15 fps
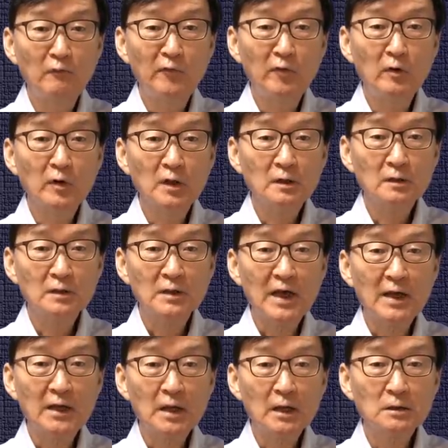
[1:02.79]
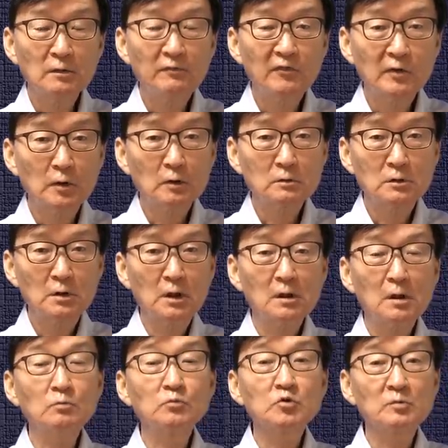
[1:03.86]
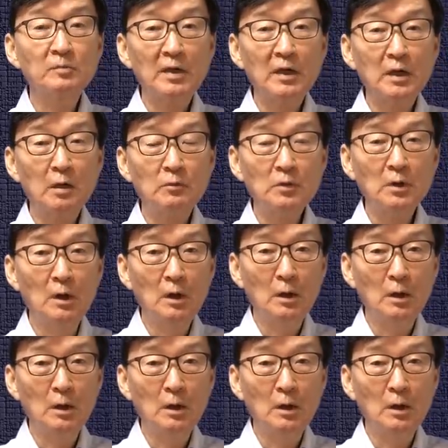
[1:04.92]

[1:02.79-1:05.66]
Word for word: foreign direct product라는 건 무슨 말이냐면